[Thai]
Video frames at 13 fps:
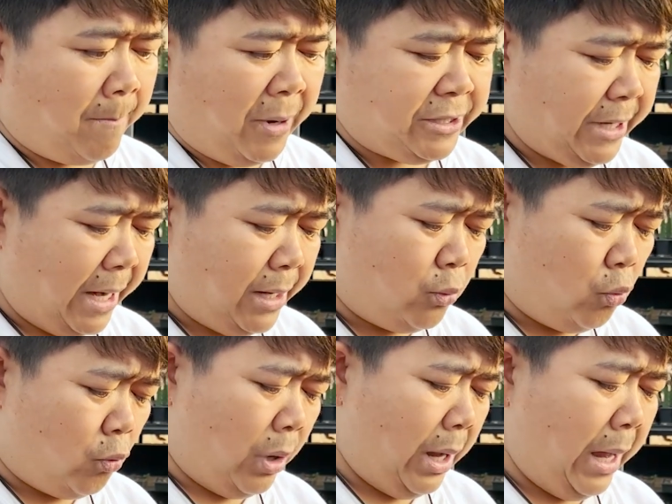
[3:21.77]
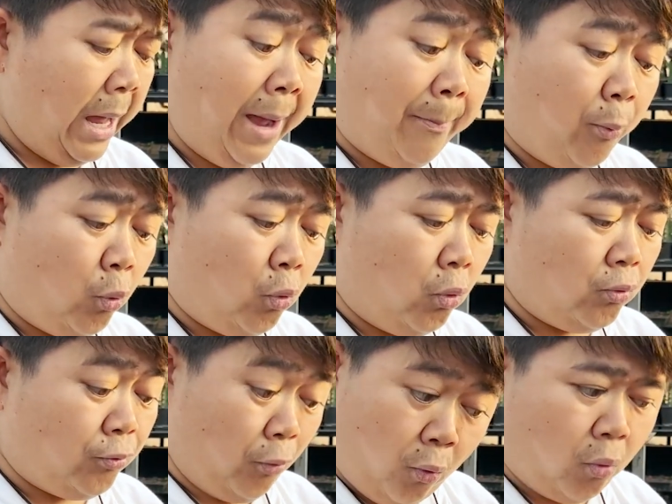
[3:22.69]
มันจะให้ลูก5ภู
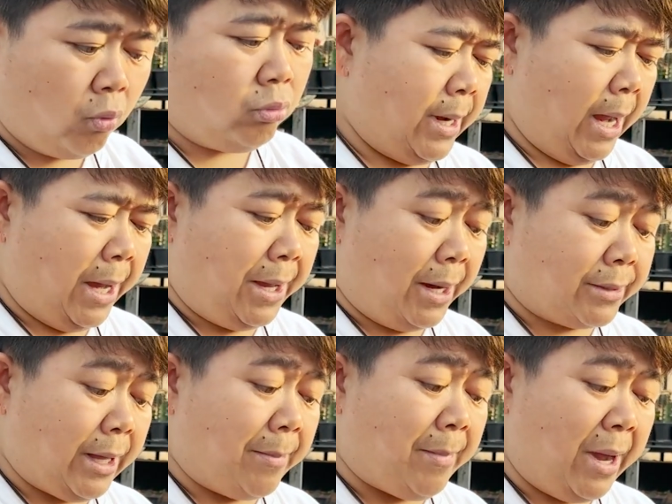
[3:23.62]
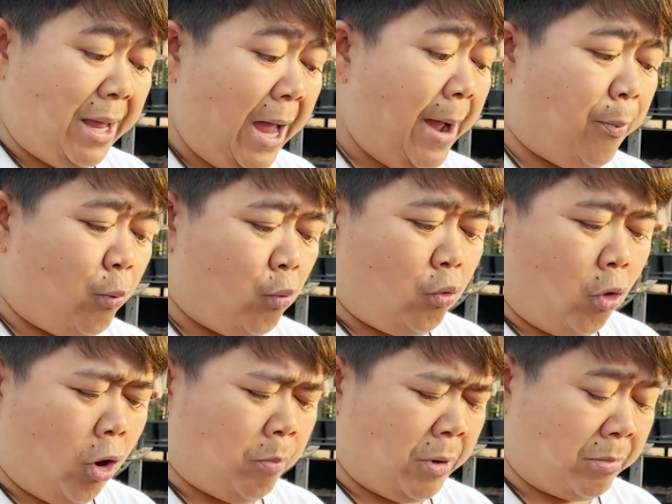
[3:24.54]
สูงใครอยากทำไม้5ภู
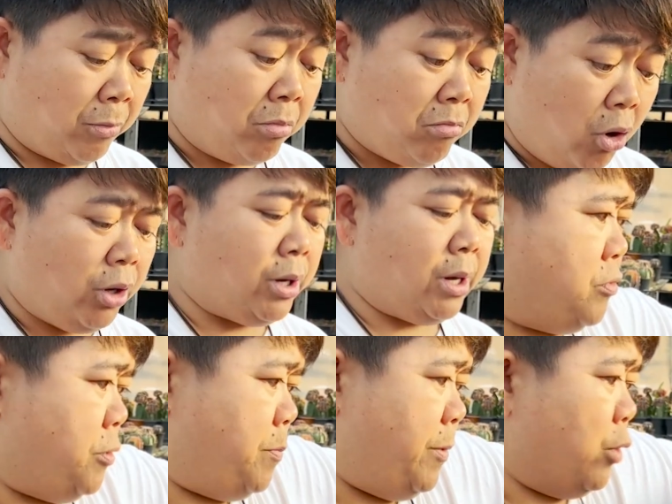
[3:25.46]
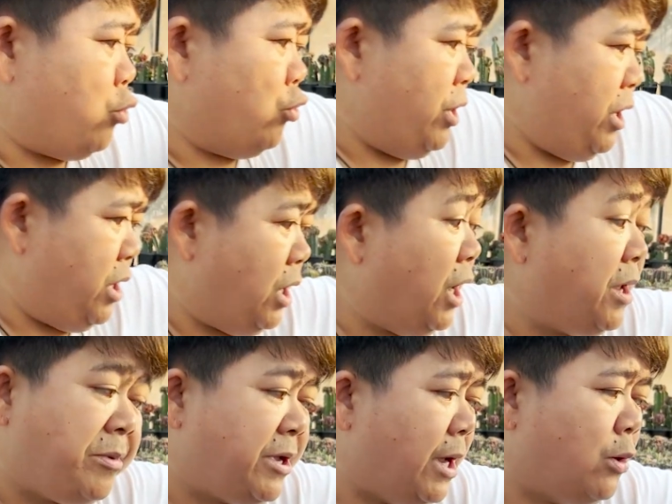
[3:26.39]
ออกเหมือนม่อนที่เปียโคนเอไอ้
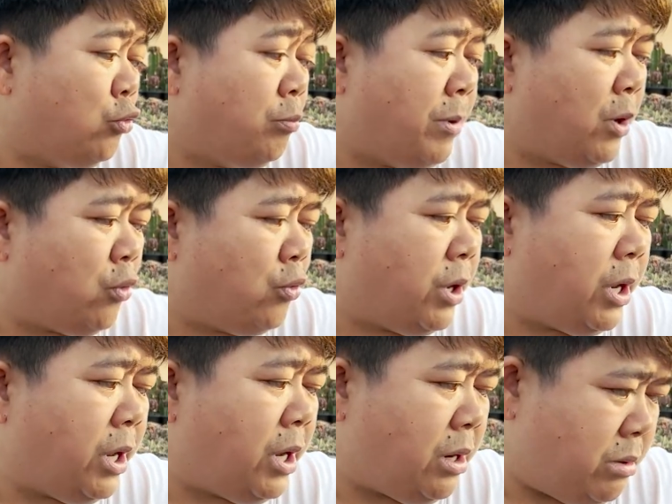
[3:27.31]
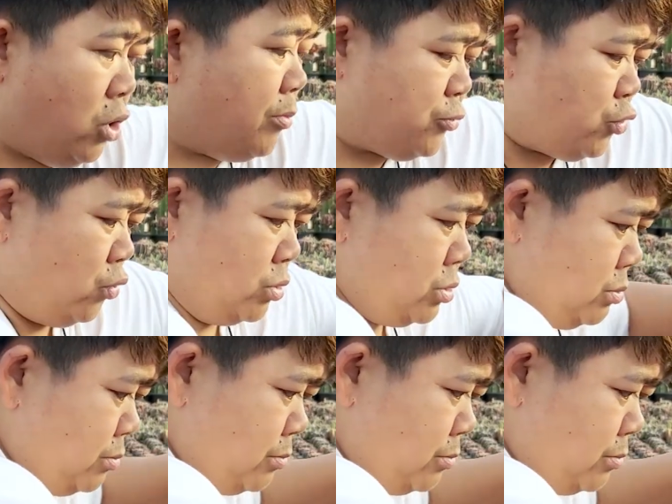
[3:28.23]
ไม่ใช่รูทเบียโคนเอตอบโจทย์